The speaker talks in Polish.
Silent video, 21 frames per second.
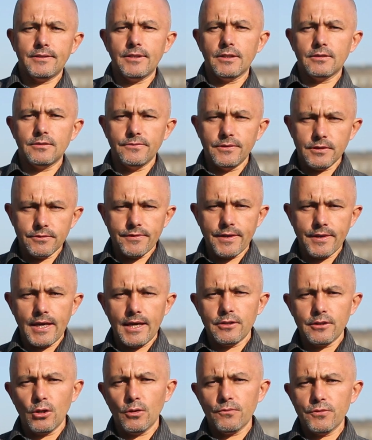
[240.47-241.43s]
jest w
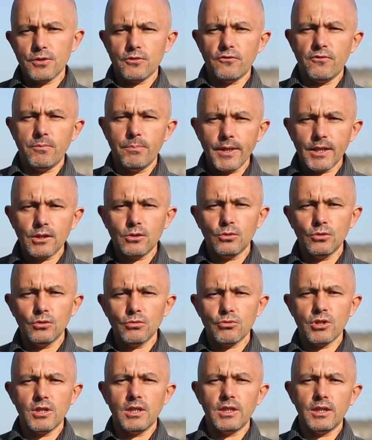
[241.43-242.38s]
lwie, Jowisz w
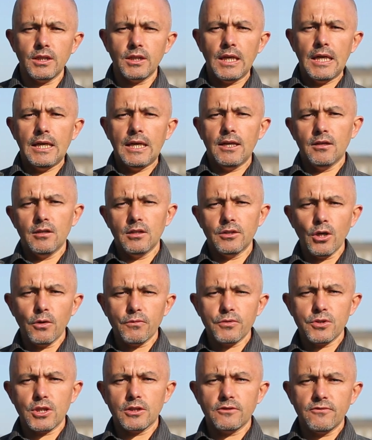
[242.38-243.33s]
byku, czyli e,
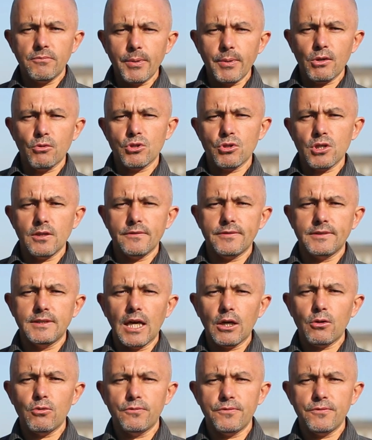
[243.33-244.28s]
Jowisz jest w byku, czyli w
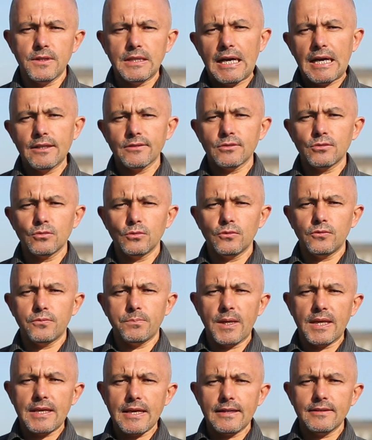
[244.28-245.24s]
znaku finansów,
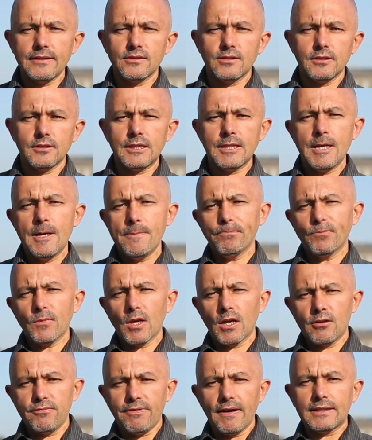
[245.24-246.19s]
pieniędzy.
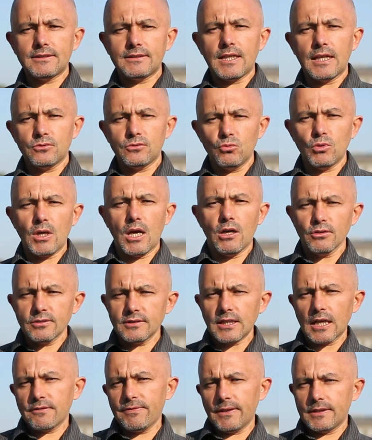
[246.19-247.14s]
Kwadratura,
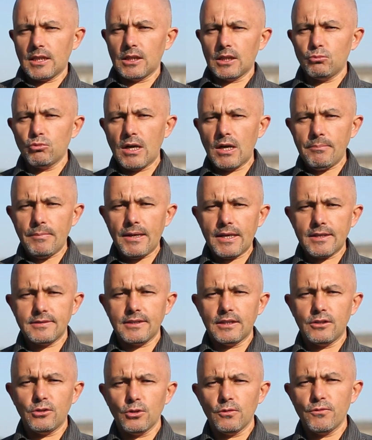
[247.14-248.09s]
ostra kwadratura
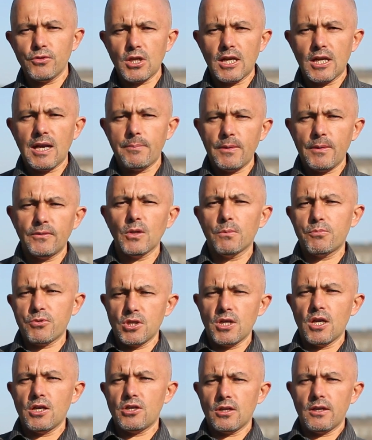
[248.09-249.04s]
Marsa do Jowisza na pewno
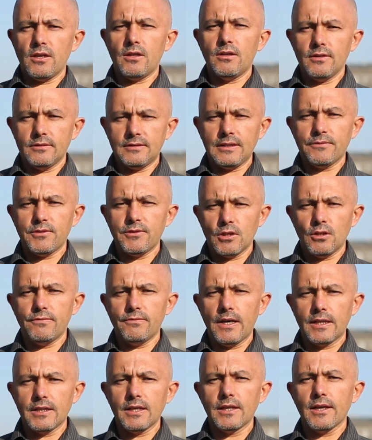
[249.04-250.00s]
przyniesie
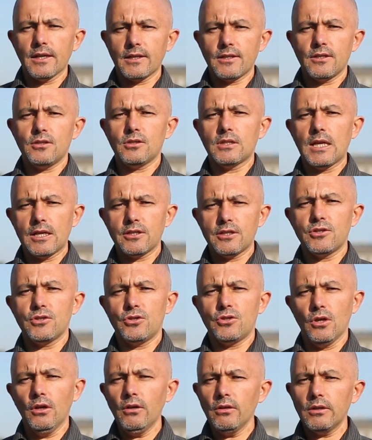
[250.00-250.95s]
zawirowania jakieś, dalszy
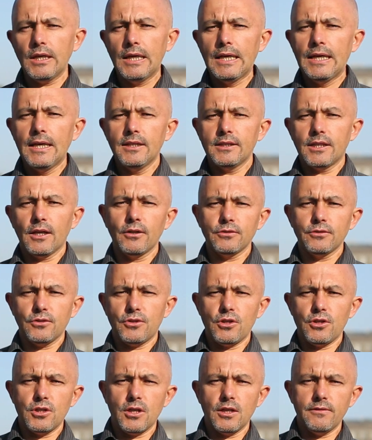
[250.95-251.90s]
ciąg tego, co
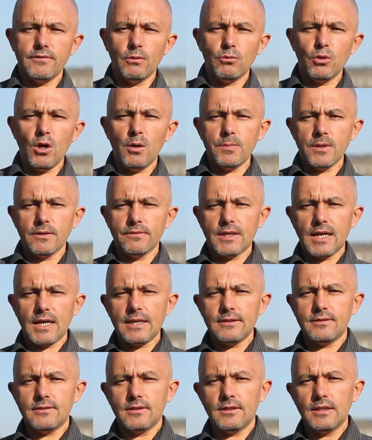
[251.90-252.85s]
się dzieje w Europie, w
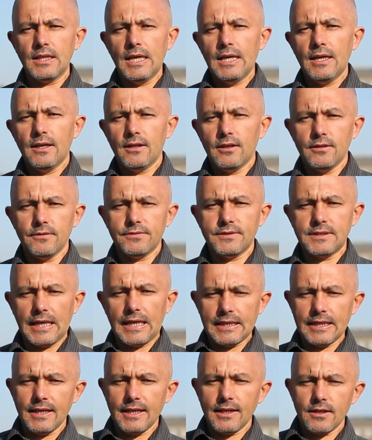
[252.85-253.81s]
Grecji, e, w
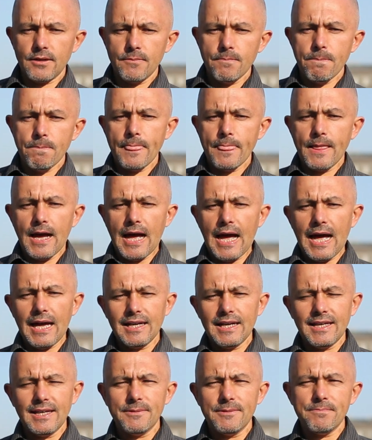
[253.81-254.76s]
Stanach
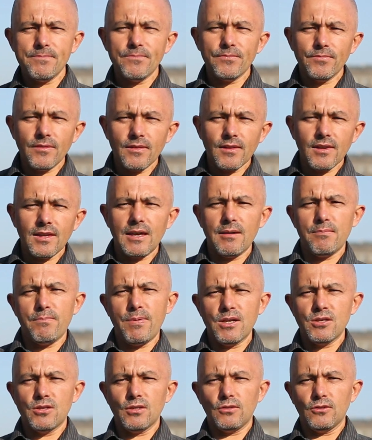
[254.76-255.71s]
ale nie
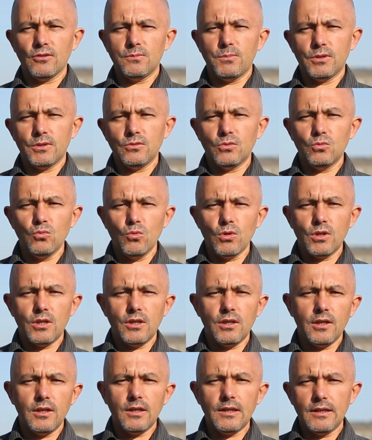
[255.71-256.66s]
będzie to zbyt
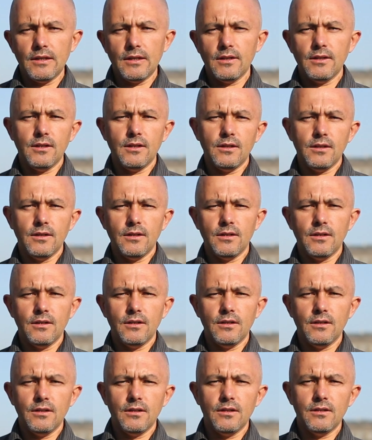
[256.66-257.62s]
długi
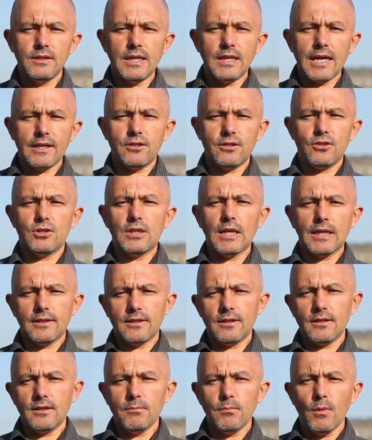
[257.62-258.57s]
e, jakiś
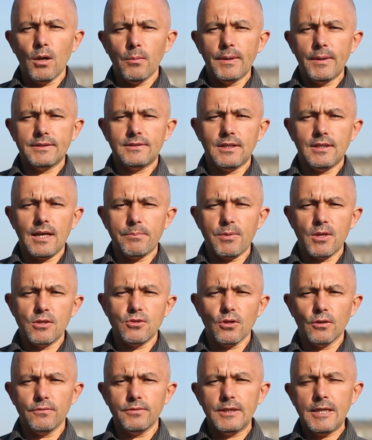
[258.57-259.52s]
taki moment
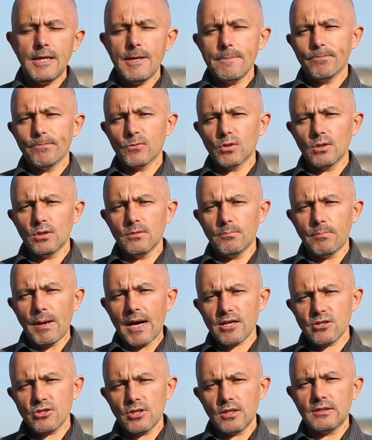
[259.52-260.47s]
napięciowy.
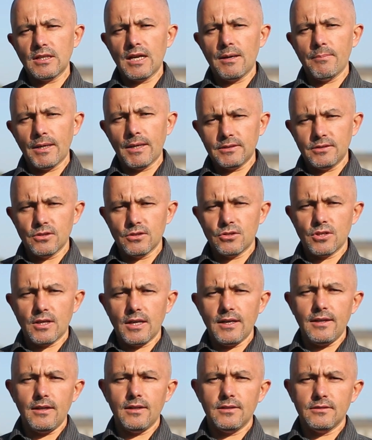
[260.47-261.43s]
Bardziej
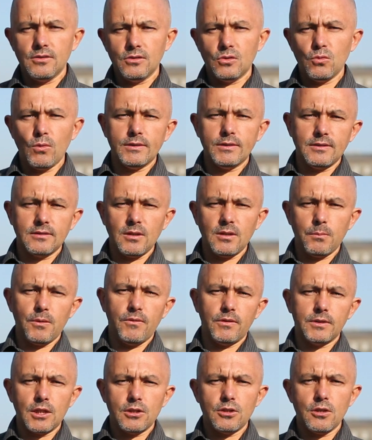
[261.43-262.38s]
dramatycznie sytuacja
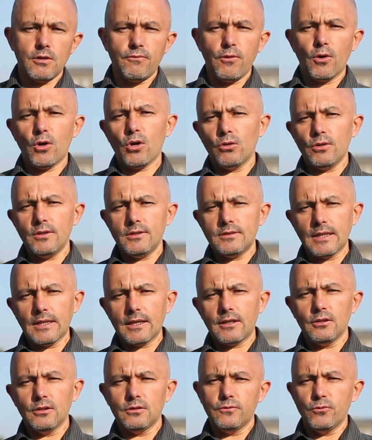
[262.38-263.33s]
zapowiada się w
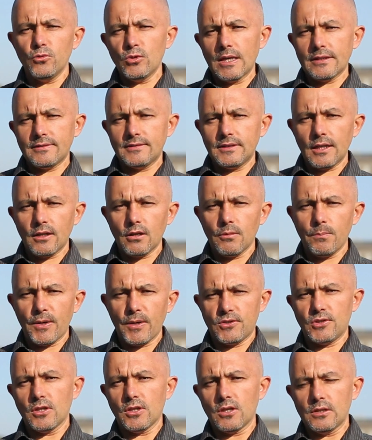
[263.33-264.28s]
okolicach 12
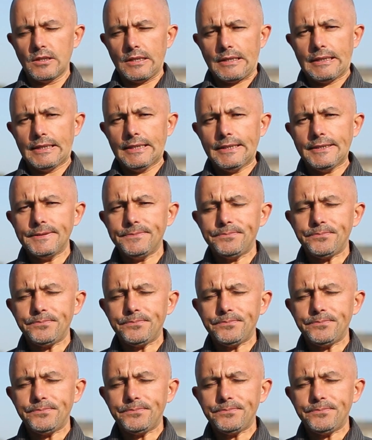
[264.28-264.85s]
października,